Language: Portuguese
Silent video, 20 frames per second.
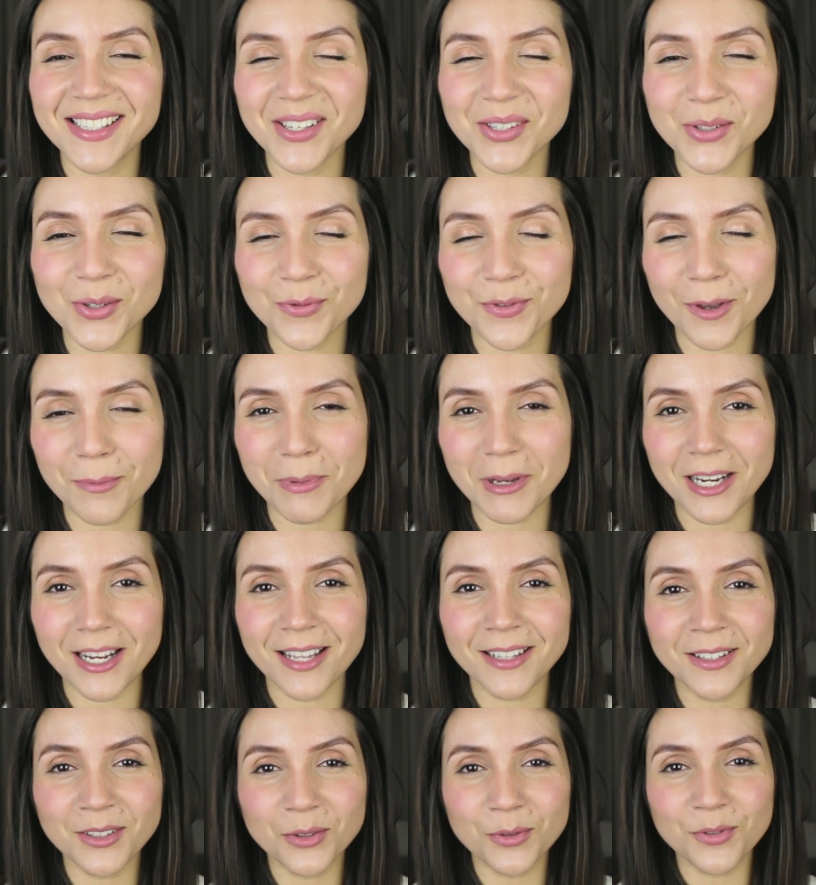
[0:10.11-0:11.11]
Eu sou Fê
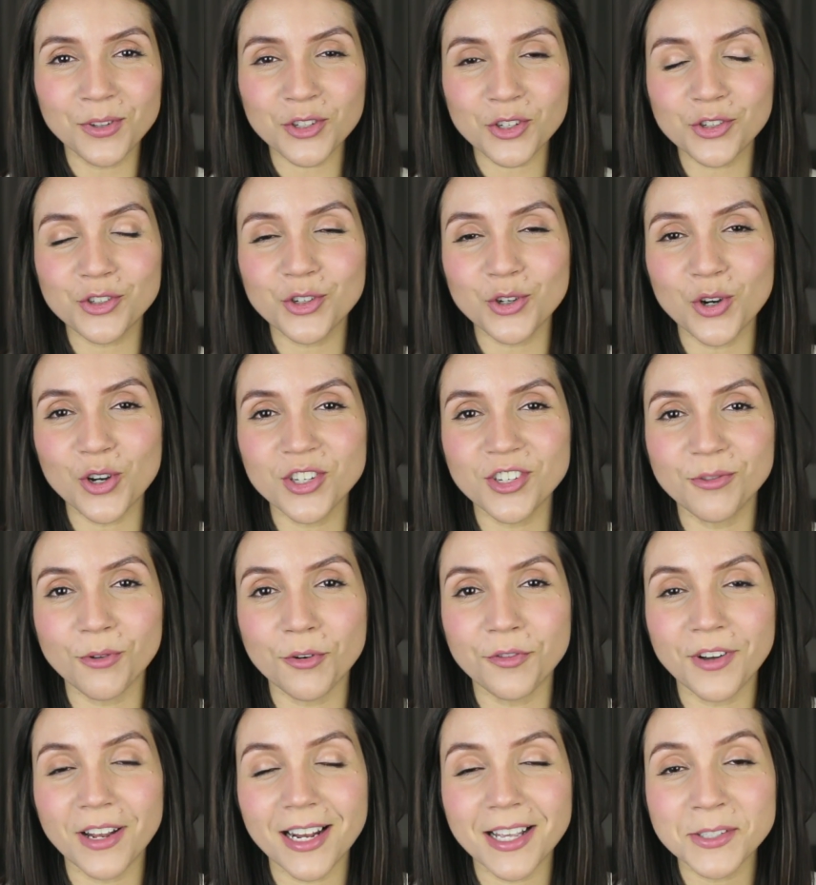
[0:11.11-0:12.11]
Pineda e no vídeo de hoje eu
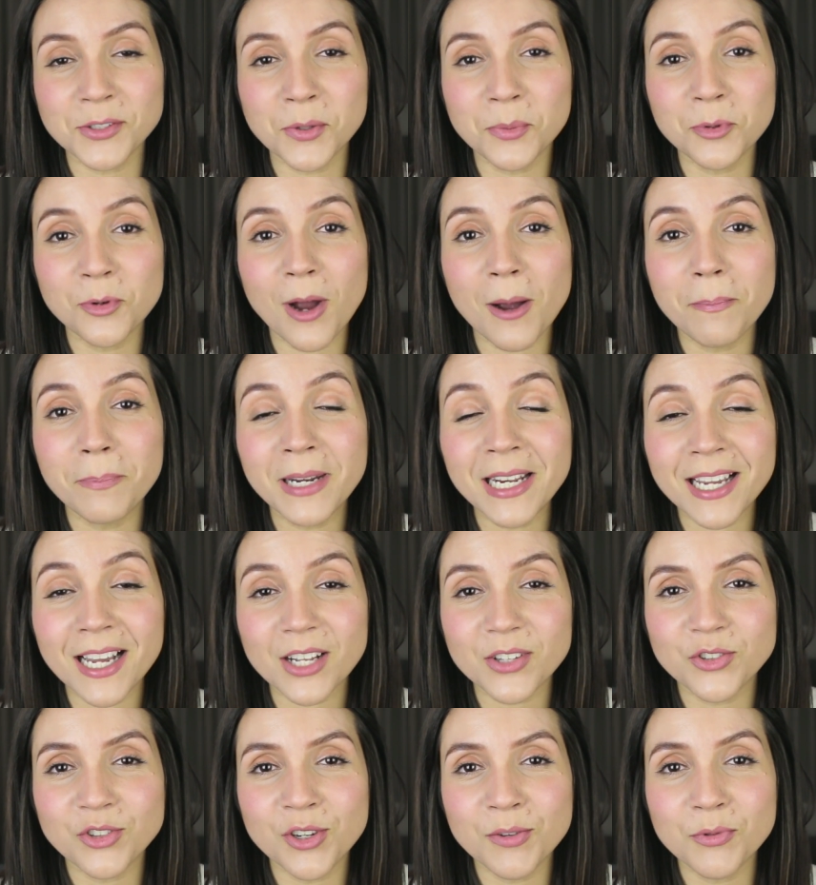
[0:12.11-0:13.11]
vou falar sobre um
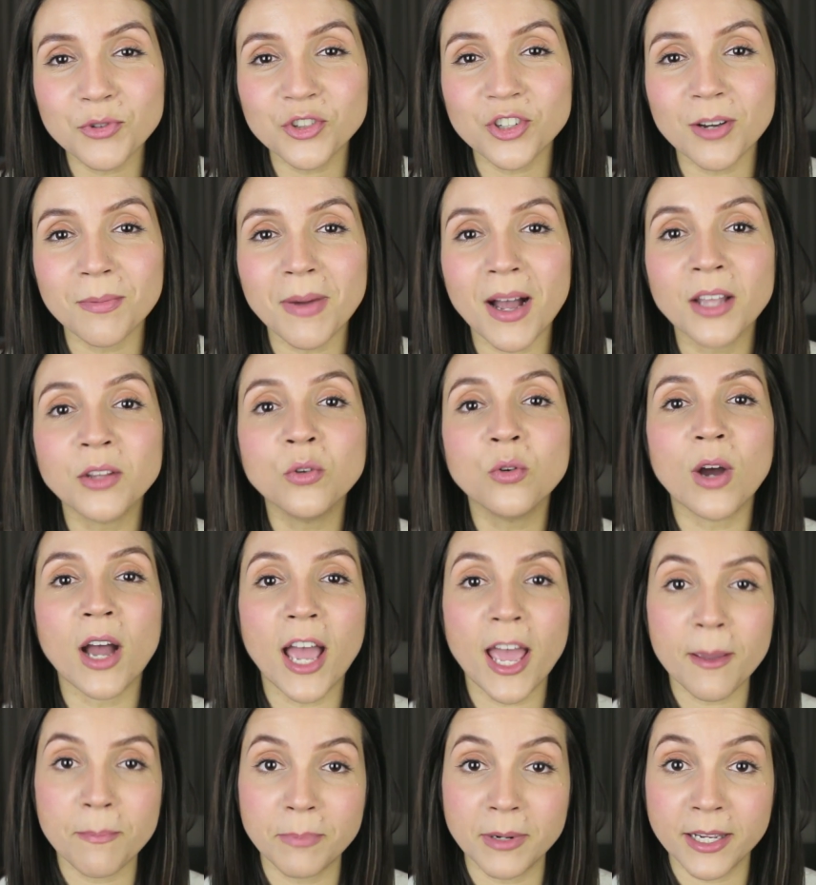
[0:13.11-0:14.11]
aplicativo chamado
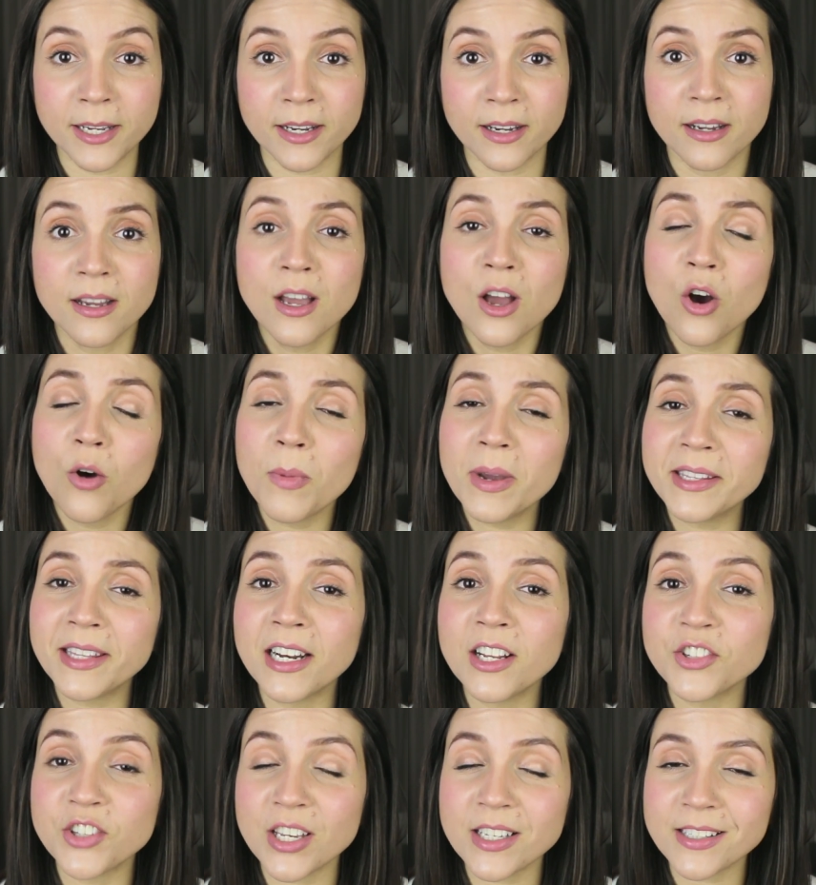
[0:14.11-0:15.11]
Réplica, uma
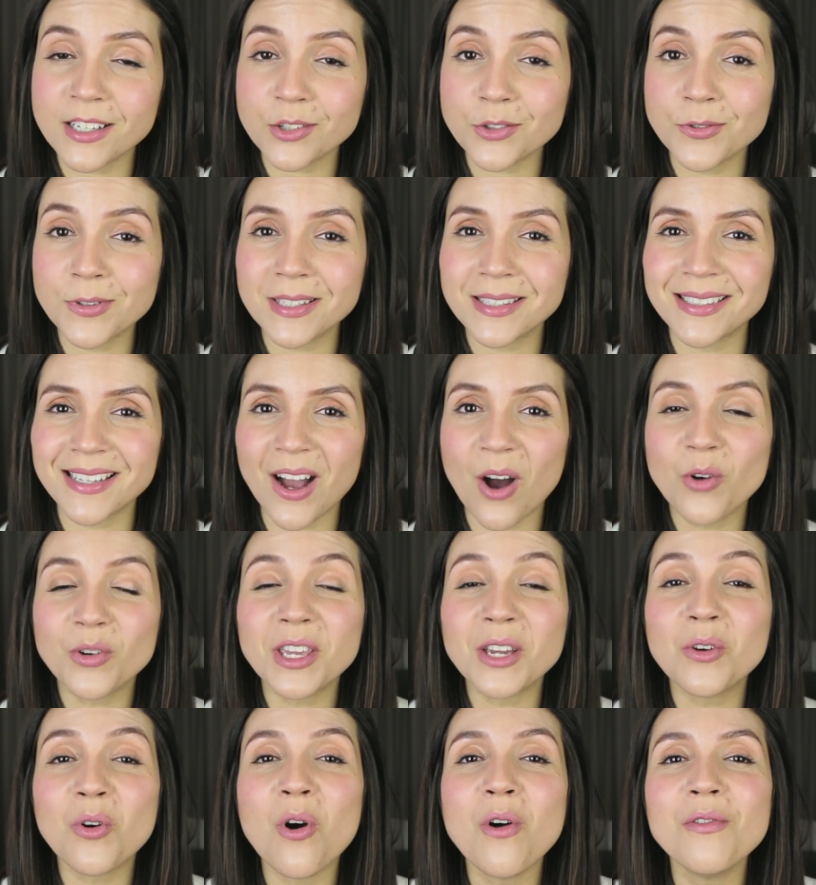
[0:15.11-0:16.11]
inteligência artificial
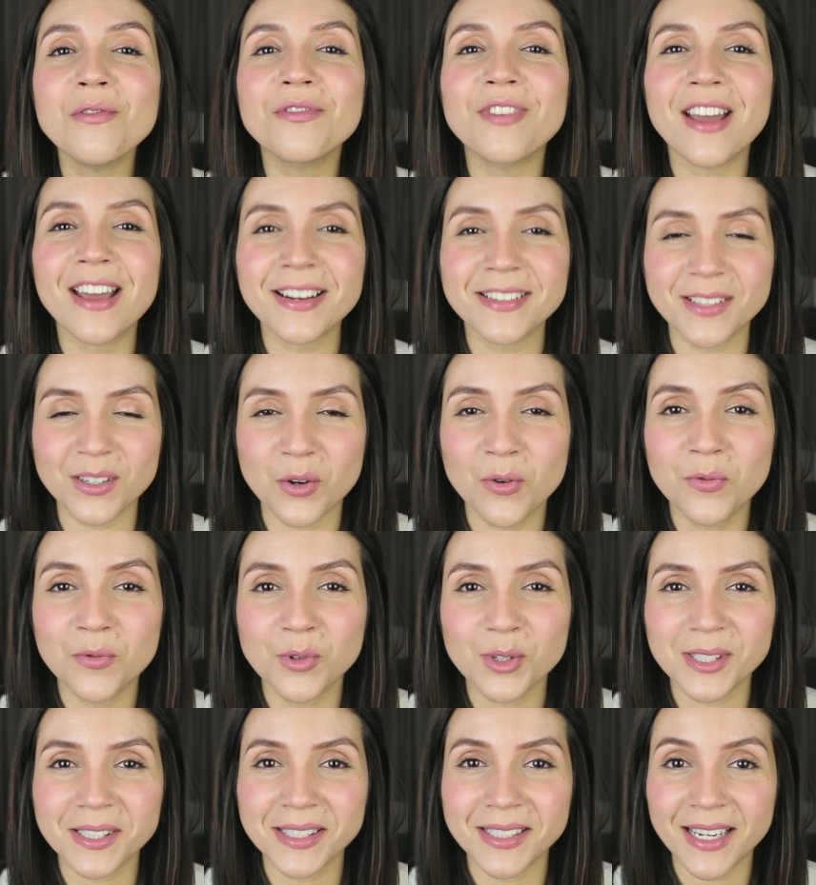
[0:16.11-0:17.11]
que conversa com
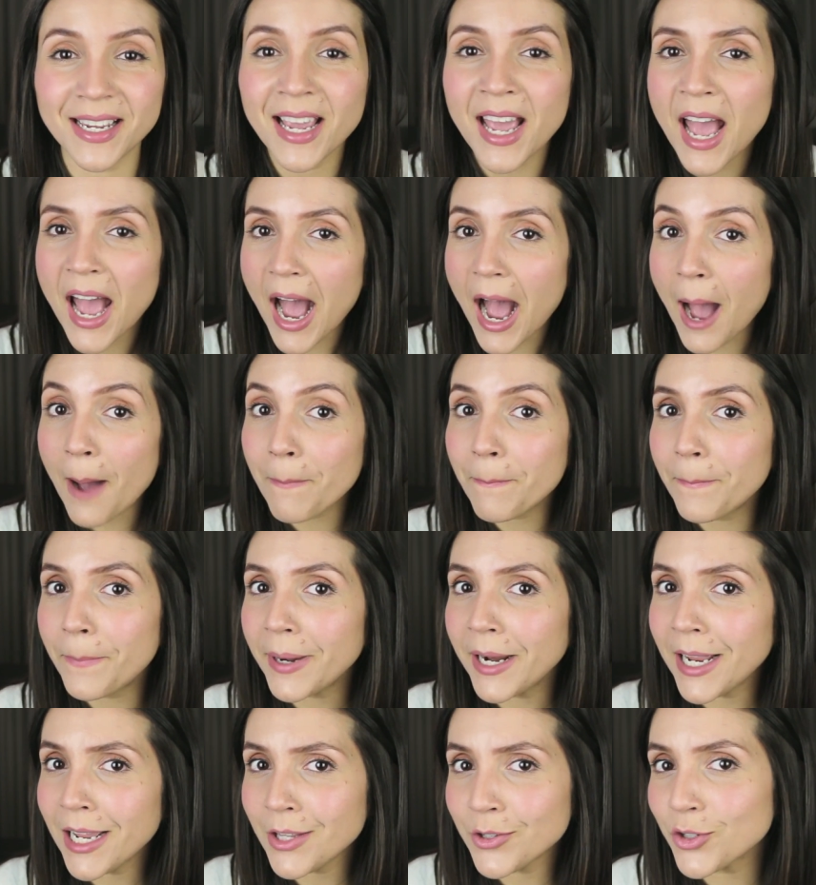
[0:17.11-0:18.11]
você,
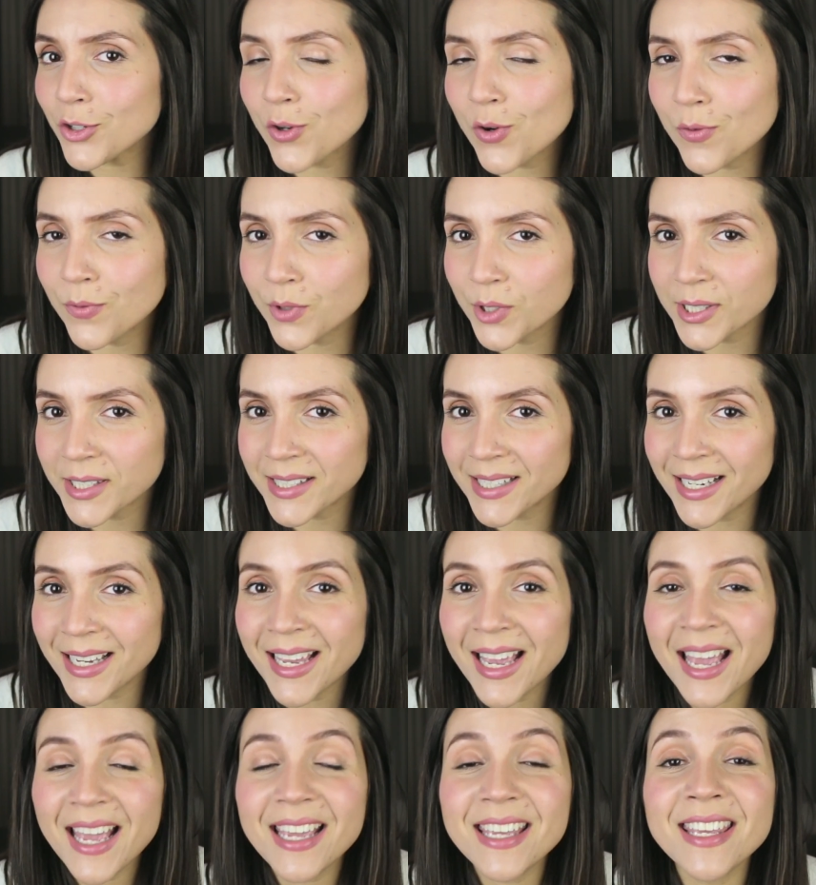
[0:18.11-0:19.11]
aprende com
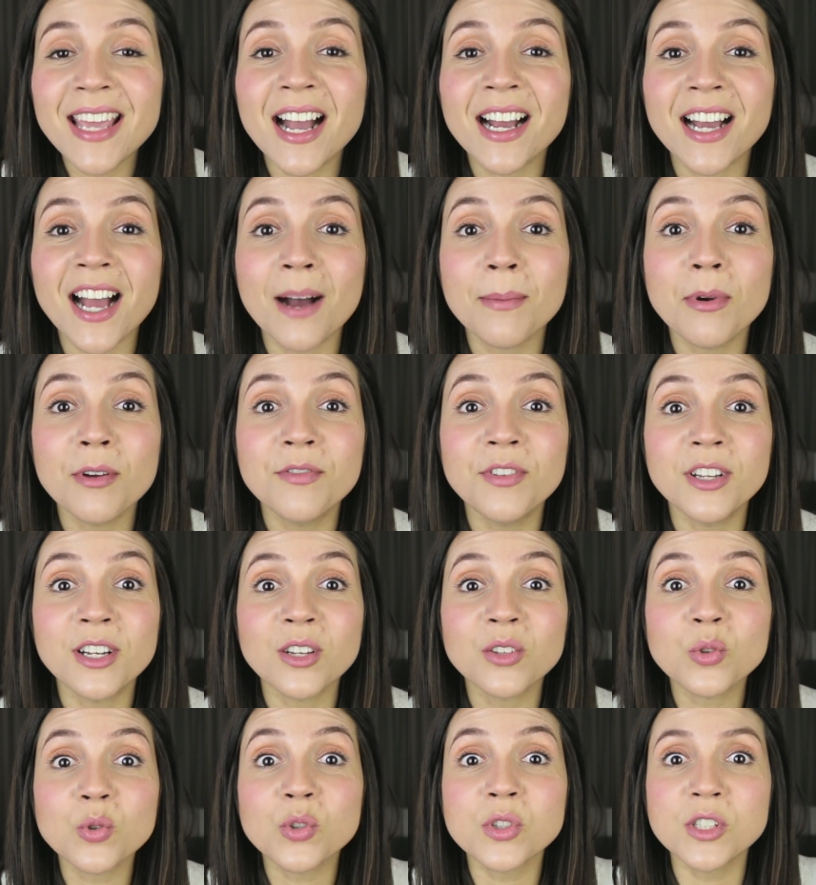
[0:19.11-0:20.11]
você e acaba
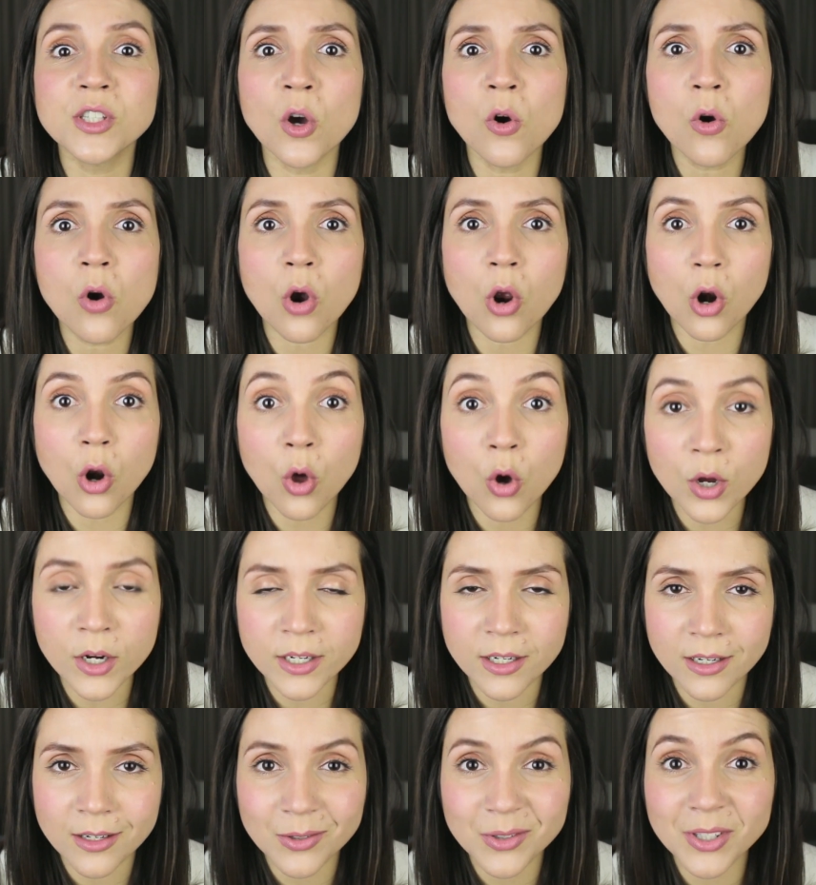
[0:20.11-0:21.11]
virando o seu
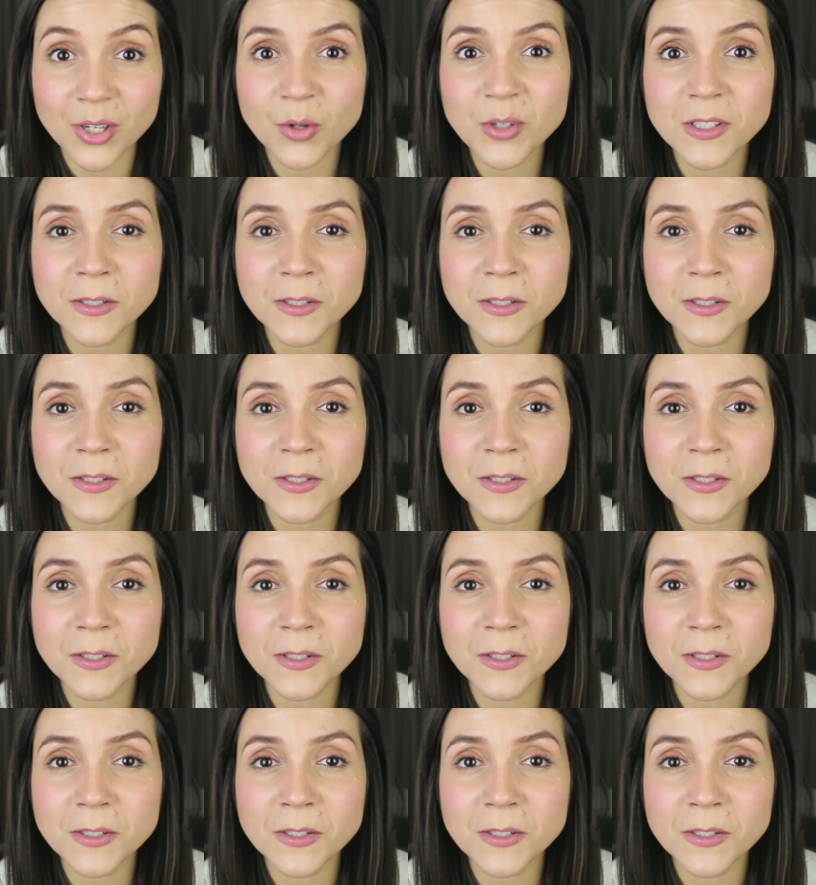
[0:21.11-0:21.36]
clone, o seu